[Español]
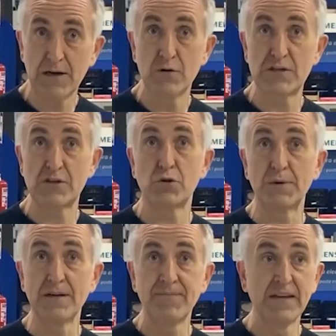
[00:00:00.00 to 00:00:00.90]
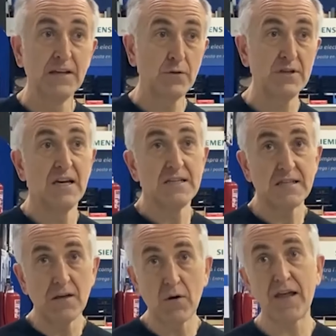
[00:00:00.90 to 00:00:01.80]
no se ha hecho bien. Entonces, si
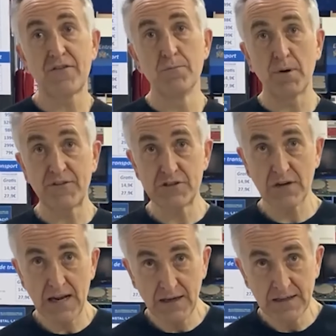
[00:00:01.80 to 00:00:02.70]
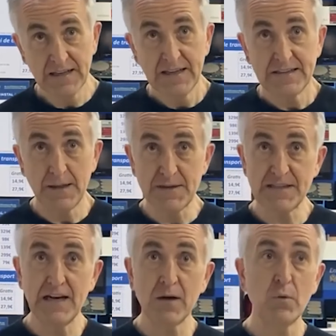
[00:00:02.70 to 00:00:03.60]
no la hace un profesional, debéis
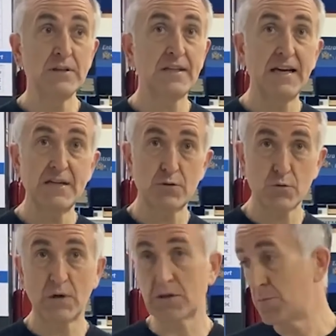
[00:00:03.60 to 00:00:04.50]
tener en cuenta estos cuatro